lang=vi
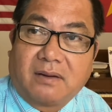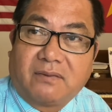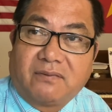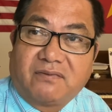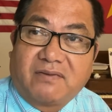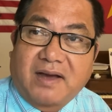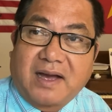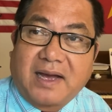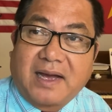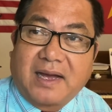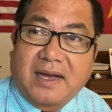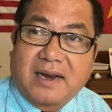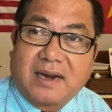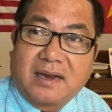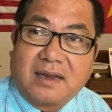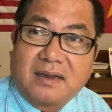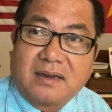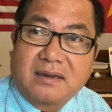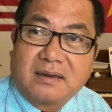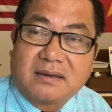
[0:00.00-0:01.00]
Và
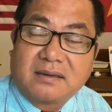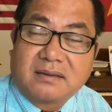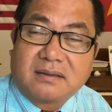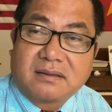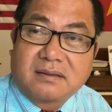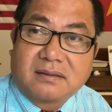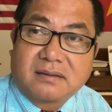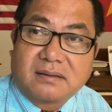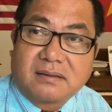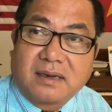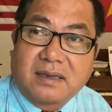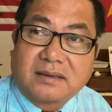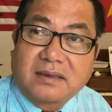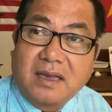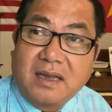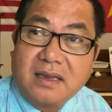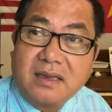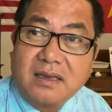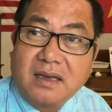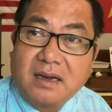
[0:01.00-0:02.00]
đó là
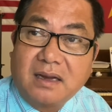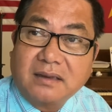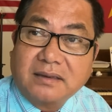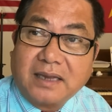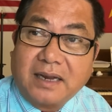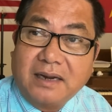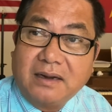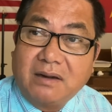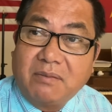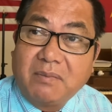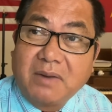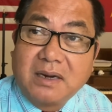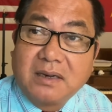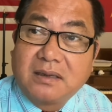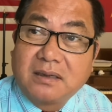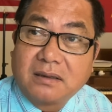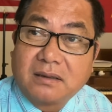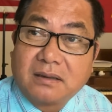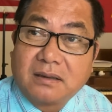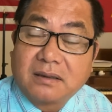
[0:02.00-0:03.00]
thế giới thấy nó bình
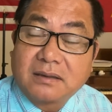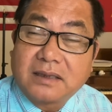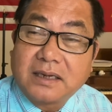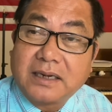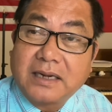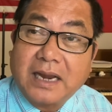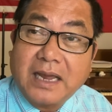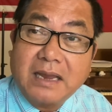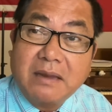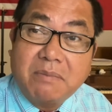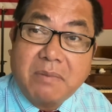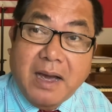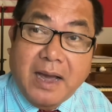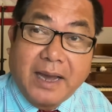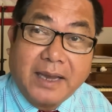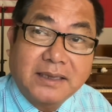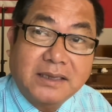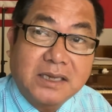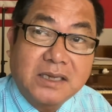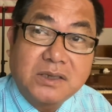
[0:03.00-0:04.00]
thường thì nay
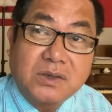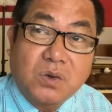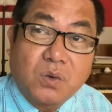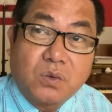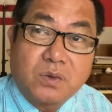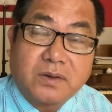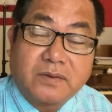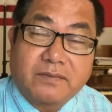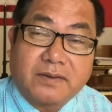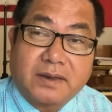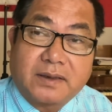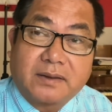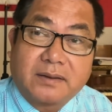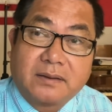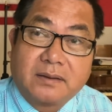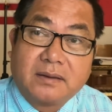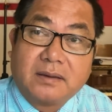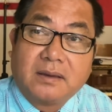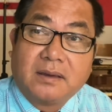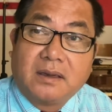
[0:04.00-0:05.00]
mai thí dụ như vậy
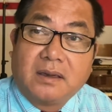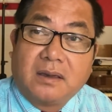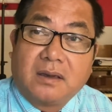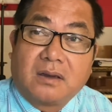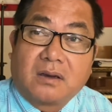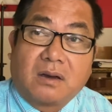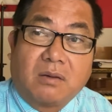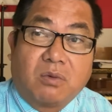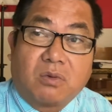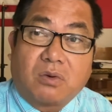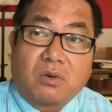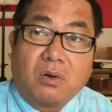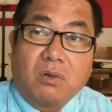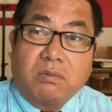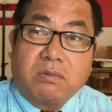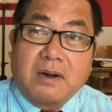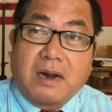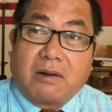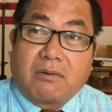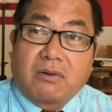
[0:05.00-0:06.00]
có một
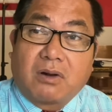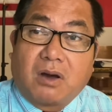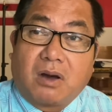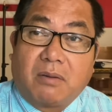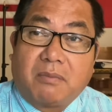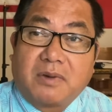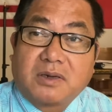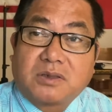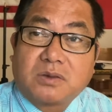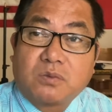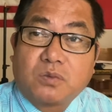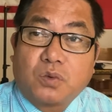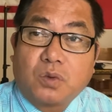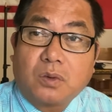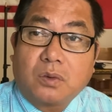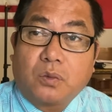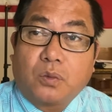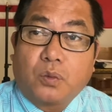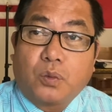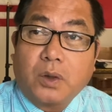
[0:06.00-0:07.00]
lúc nào đó mà Trung
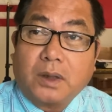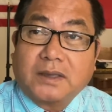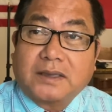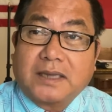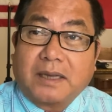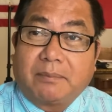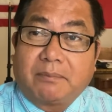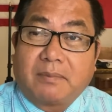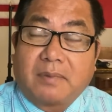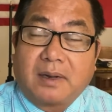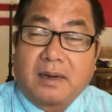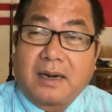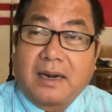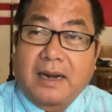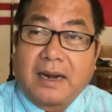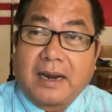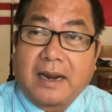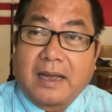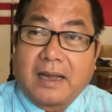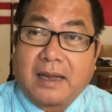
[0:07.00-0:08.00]
Quốc quyết tâm
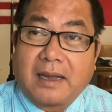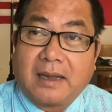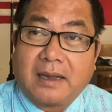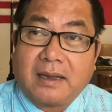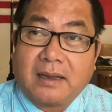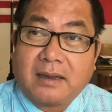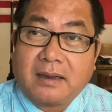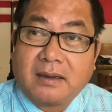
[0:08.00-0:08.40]
là